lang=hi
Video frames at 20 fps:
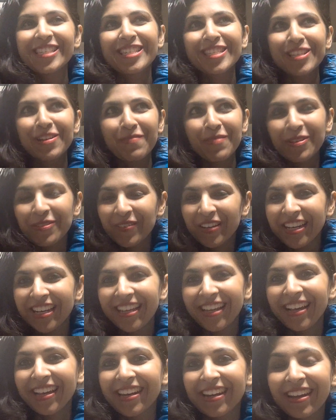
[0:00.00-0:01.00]
मुझे समझ में
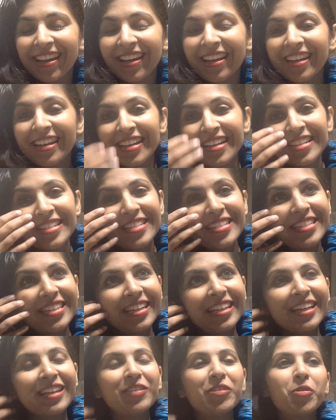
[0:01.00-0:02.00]
नहीं आ रहा है
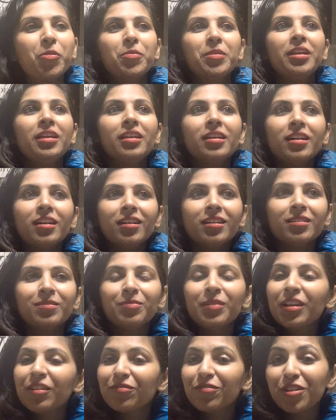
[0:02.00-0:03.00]
ठीक है तो भी
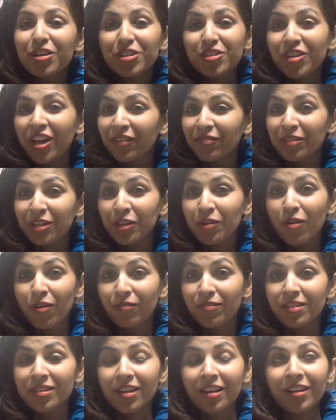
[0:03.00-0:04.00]
मतलब फर्स्ट जनवरी को
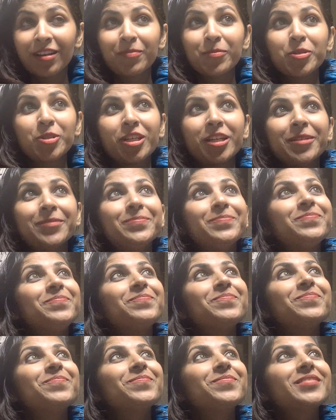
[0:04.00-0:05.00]
ऑफिस जाना मुझे
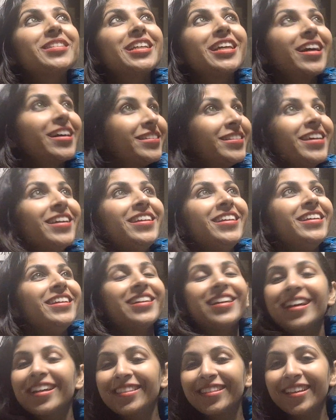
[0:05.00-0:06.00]
कतई
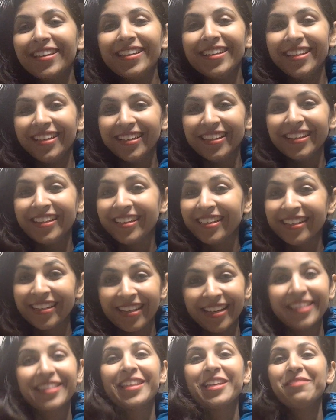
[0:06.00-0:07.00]
कतई
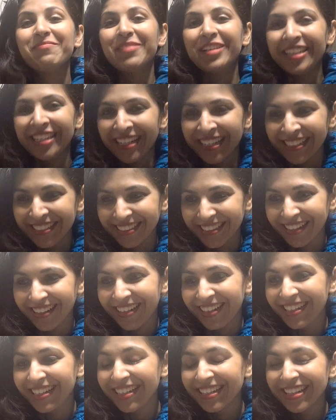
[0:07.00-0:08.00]
कतई तो मन नहीं
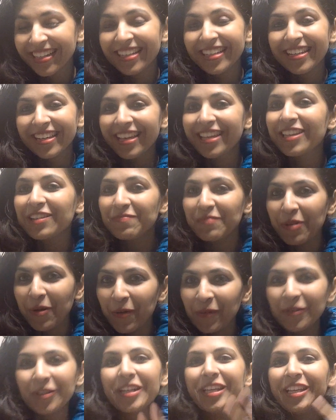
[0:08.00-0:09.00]
था लेकिन मैं
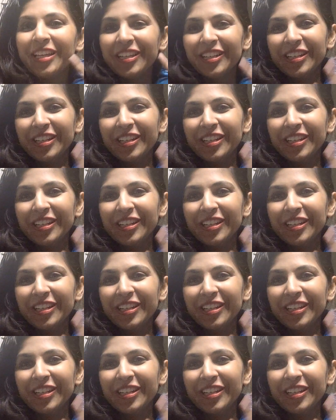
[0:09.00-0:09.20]
ऑलरेडी